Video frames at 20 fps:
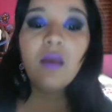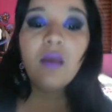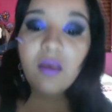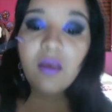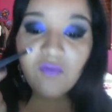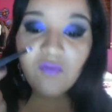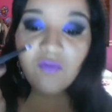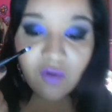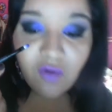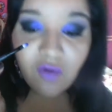e
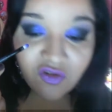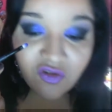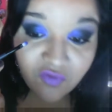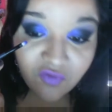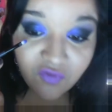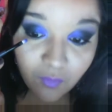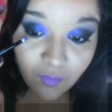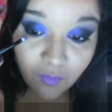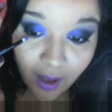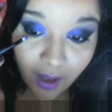vou
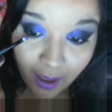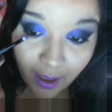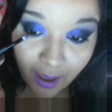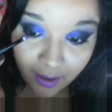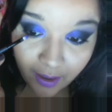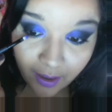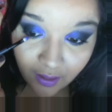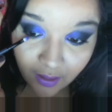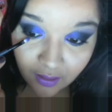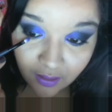esfumar
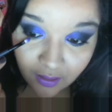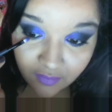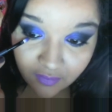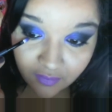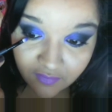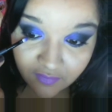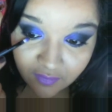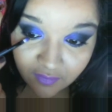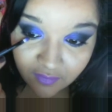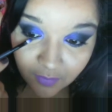ela em
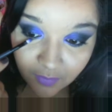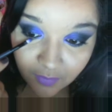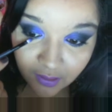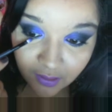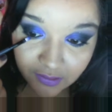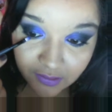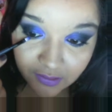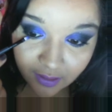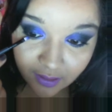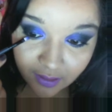cima
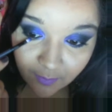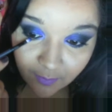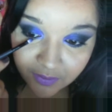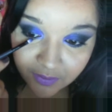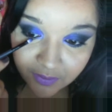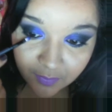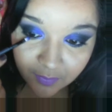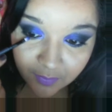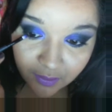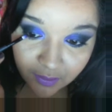desse lápis
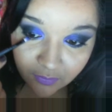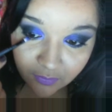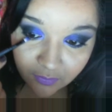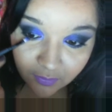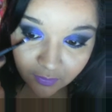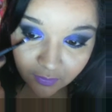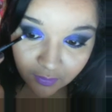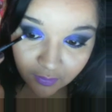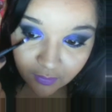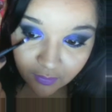preto
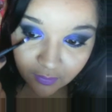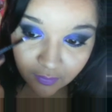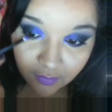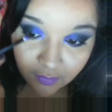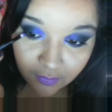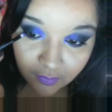aqui.